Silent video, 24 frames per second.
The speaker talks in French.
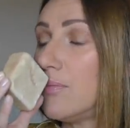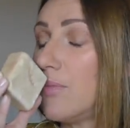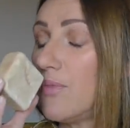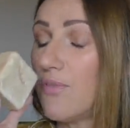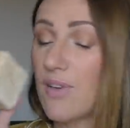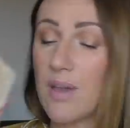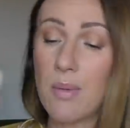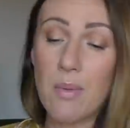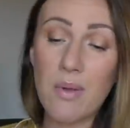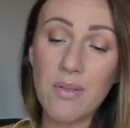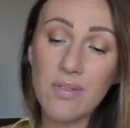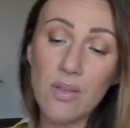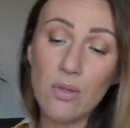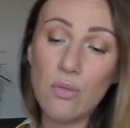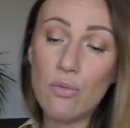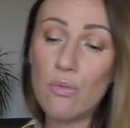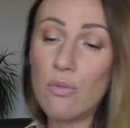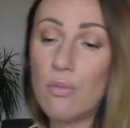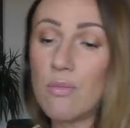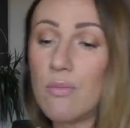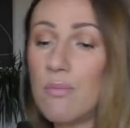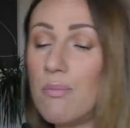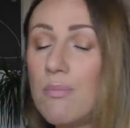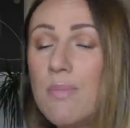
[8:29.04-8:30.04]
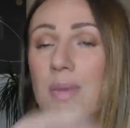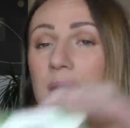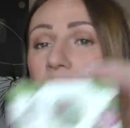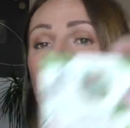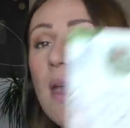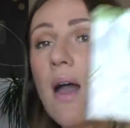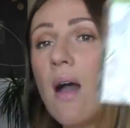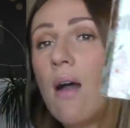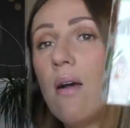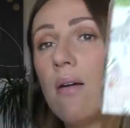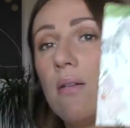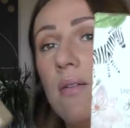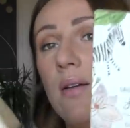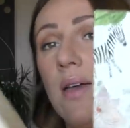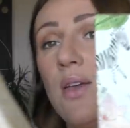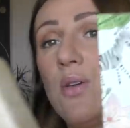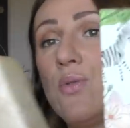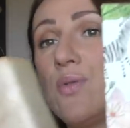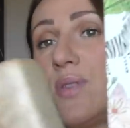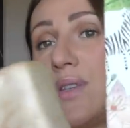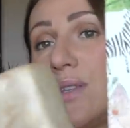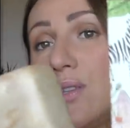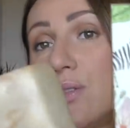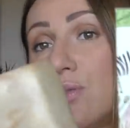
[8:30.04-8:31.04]
Vraiment, c'est une méga
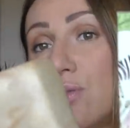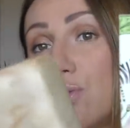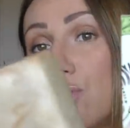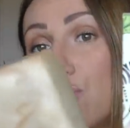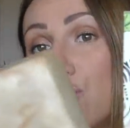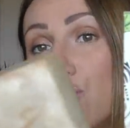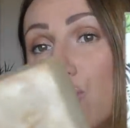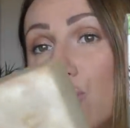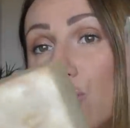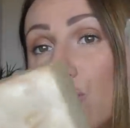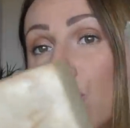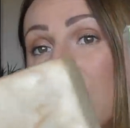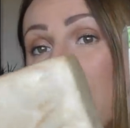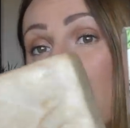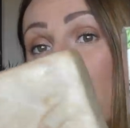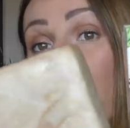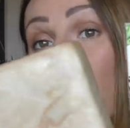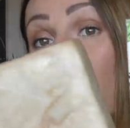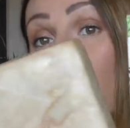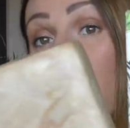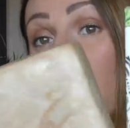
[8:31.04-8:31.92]
réussite. Ce, savon